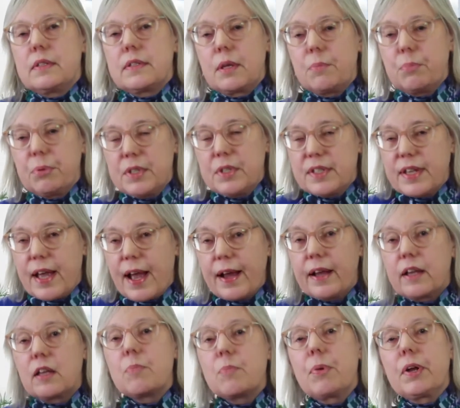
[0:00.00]
y a
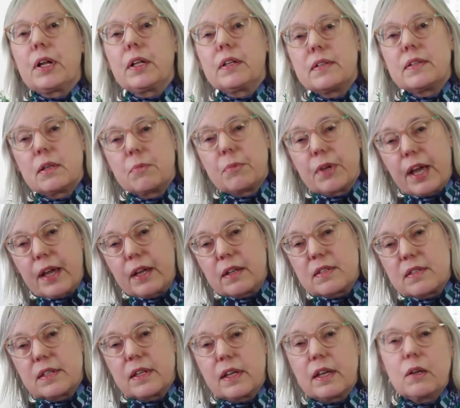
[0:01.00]
Pisac qui parle des
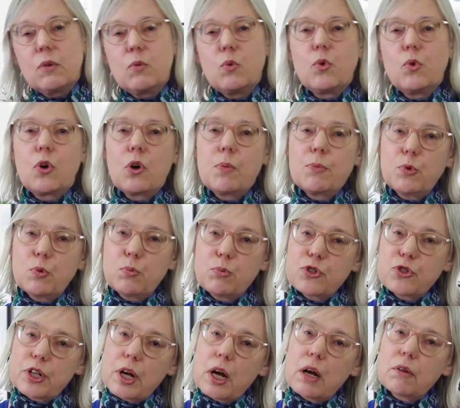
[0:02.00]
Amérindiens ou Roméo
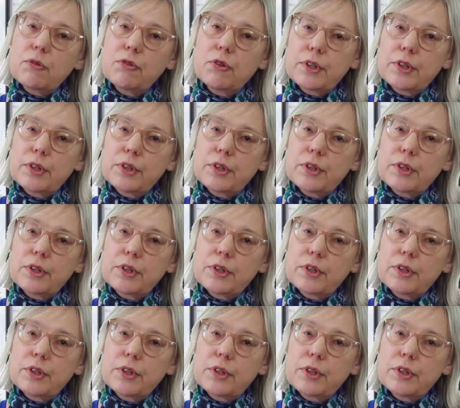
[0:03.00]
Bouchard,